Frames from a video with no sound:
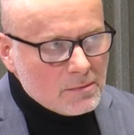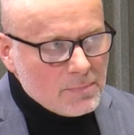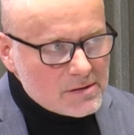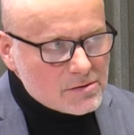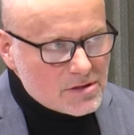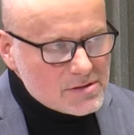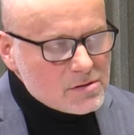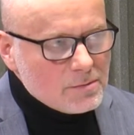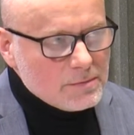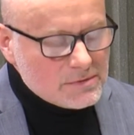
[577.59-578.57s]
Bardzo
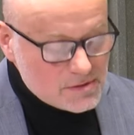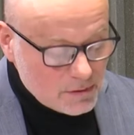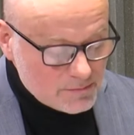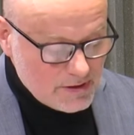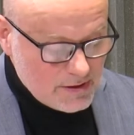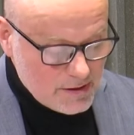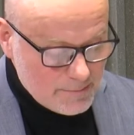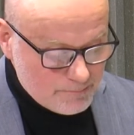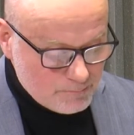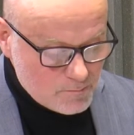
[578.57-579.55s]
często są takie
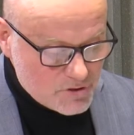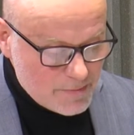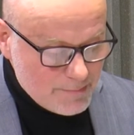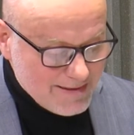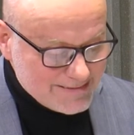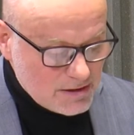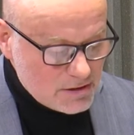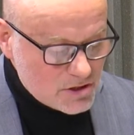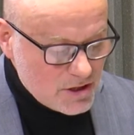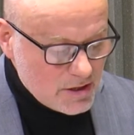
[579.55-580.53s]
m, mm,
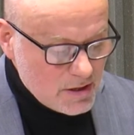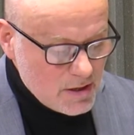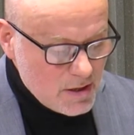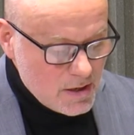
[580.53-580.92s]
przypadki, że